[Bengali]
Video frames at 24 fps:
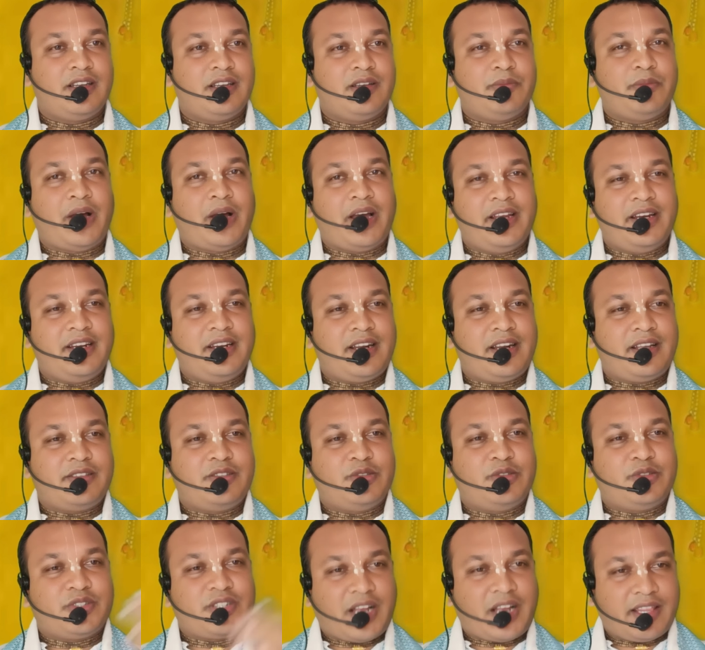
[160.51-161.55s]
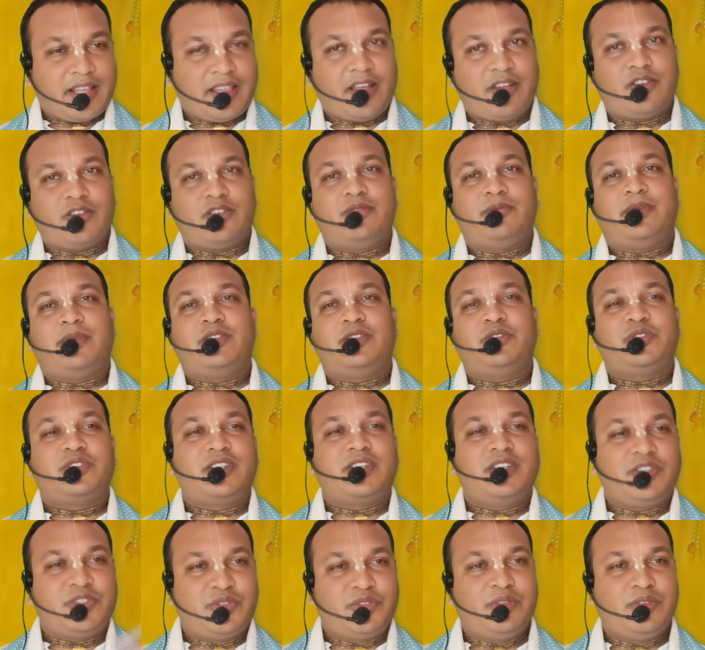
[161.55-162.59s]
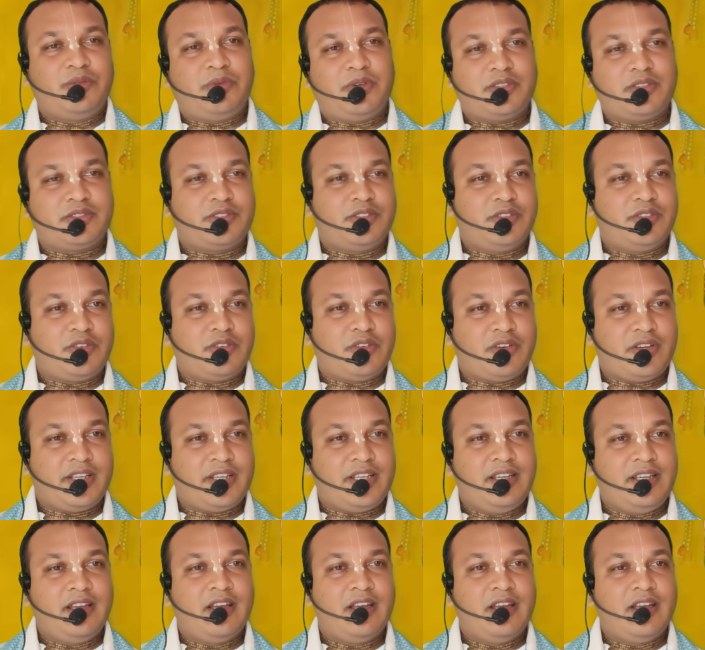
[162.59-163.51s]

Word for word: বাইরের একজন সাধারণ মানুষ কৃষ্ণ ভক্ত নয়